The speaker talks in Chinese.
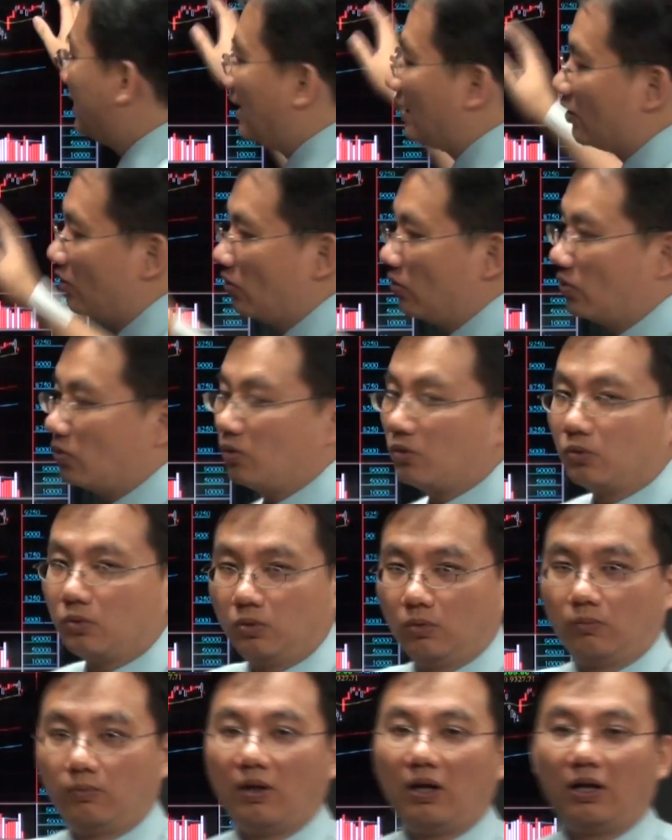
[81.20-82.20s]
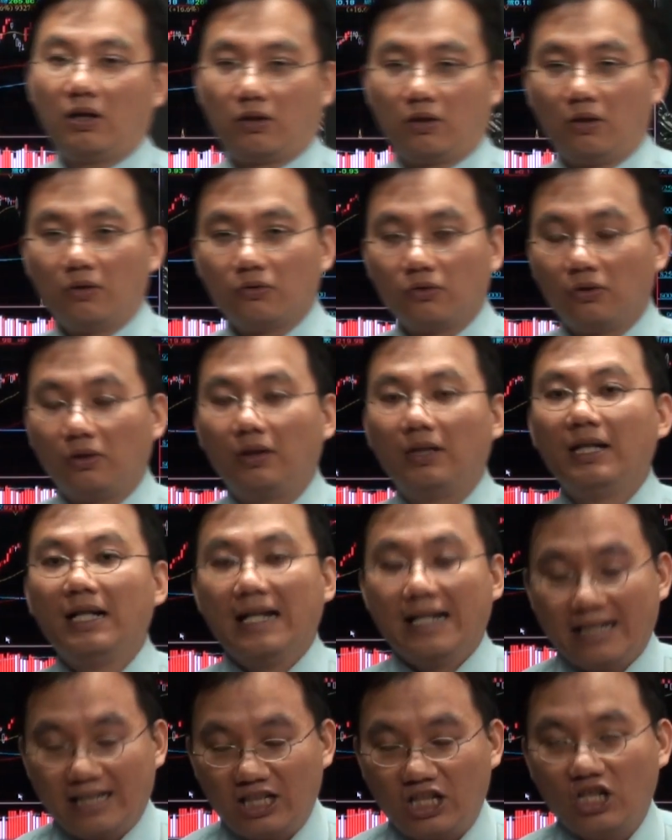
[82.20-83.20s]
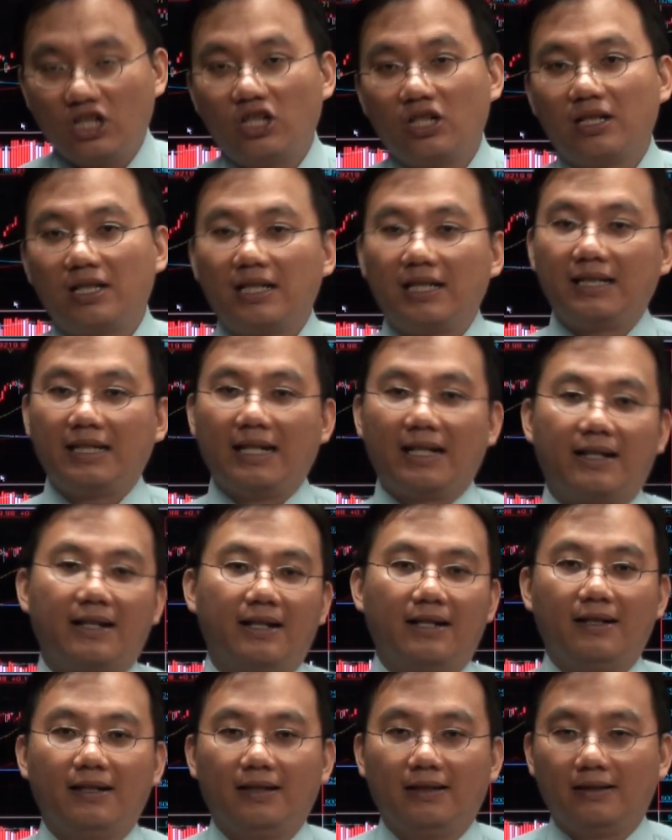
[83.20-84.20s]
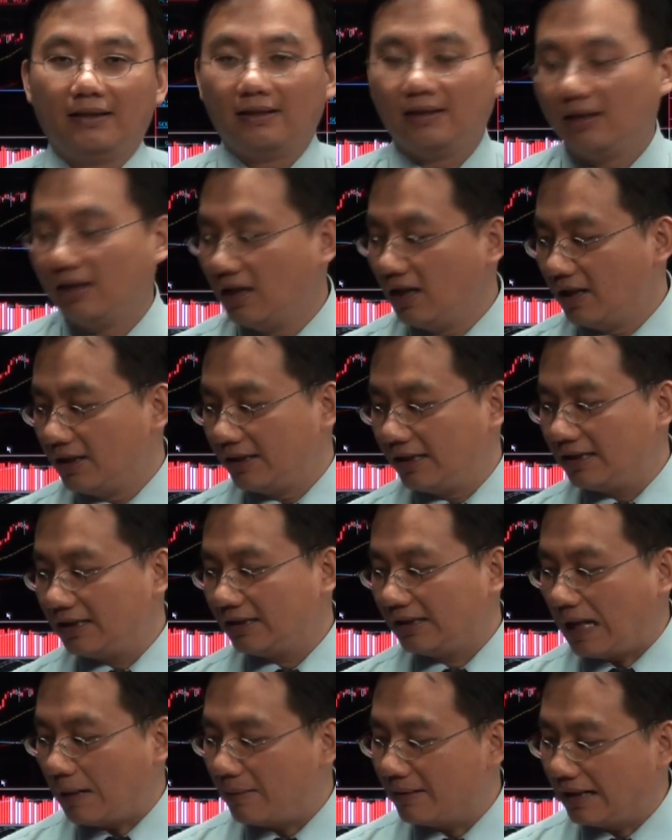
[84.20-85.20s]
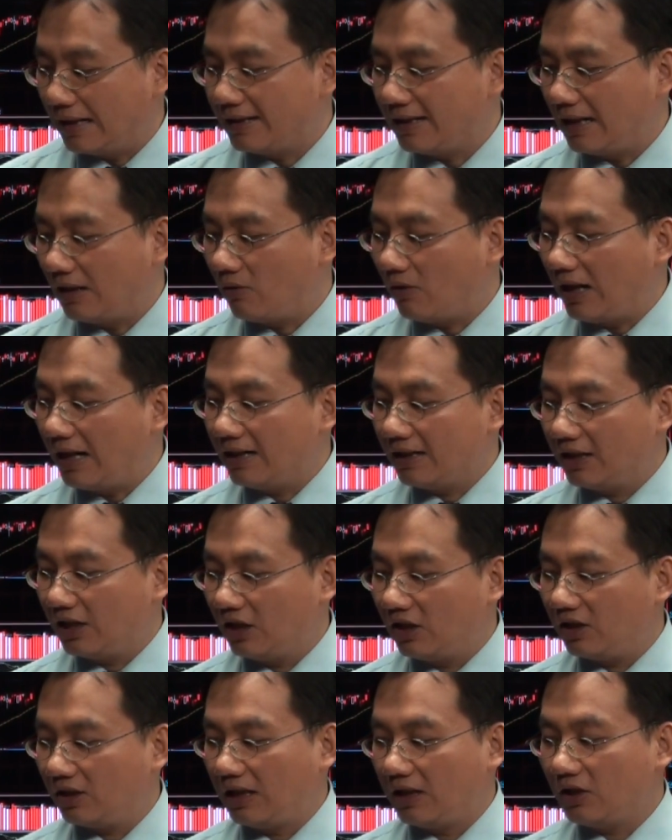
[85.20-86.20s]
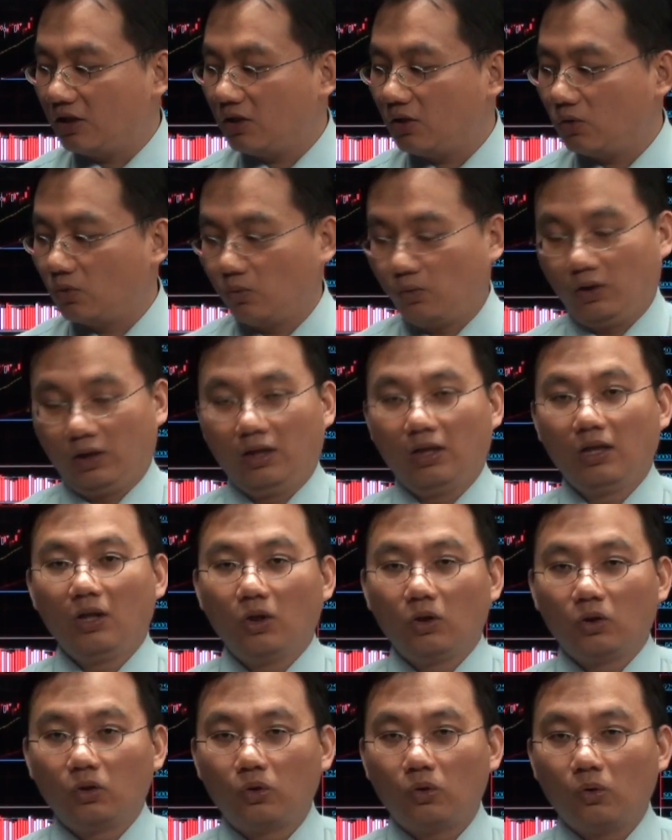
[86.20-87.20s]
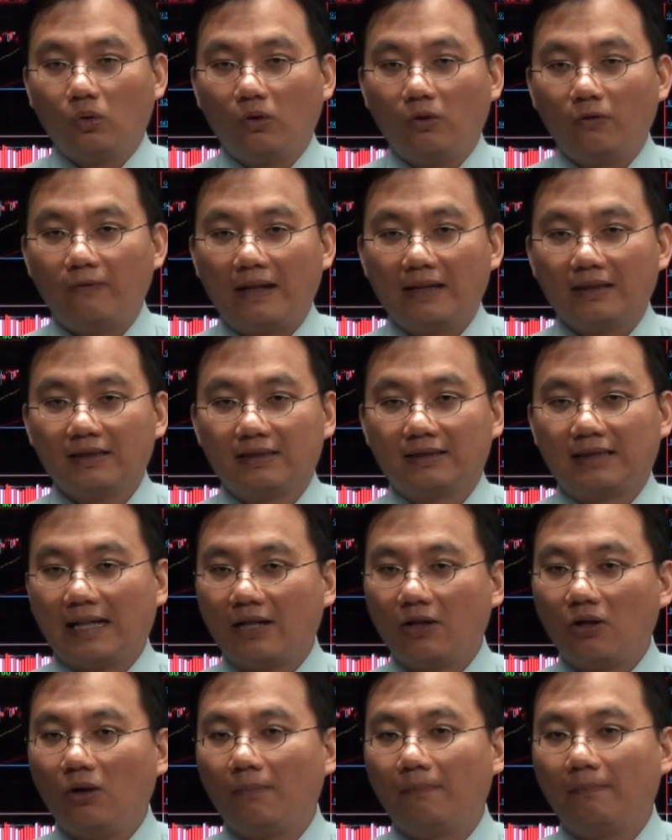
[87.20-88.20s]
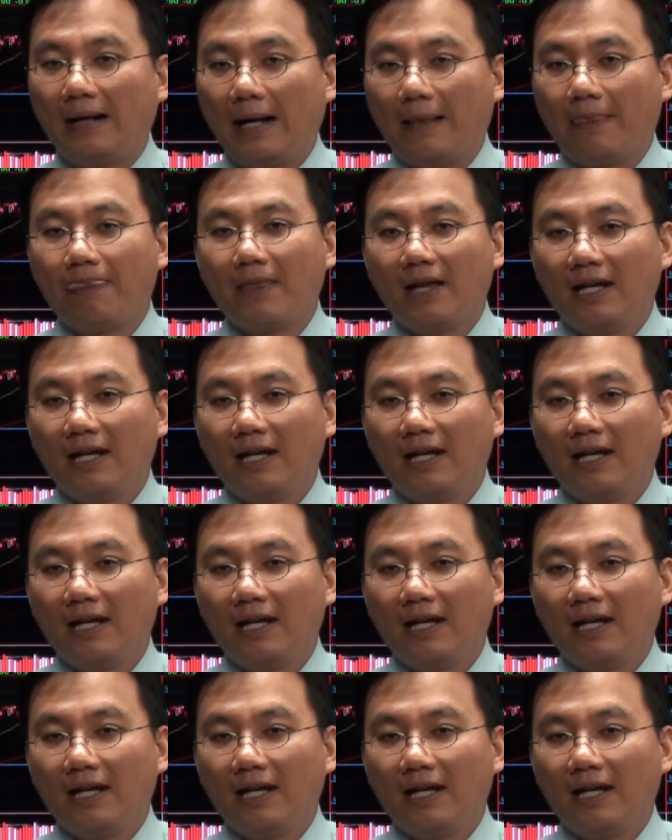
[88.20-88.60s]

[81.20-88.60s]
上去做突破工作，其实是也可以的。其实大盘来讲的话，其实在是属于多方的在控盘。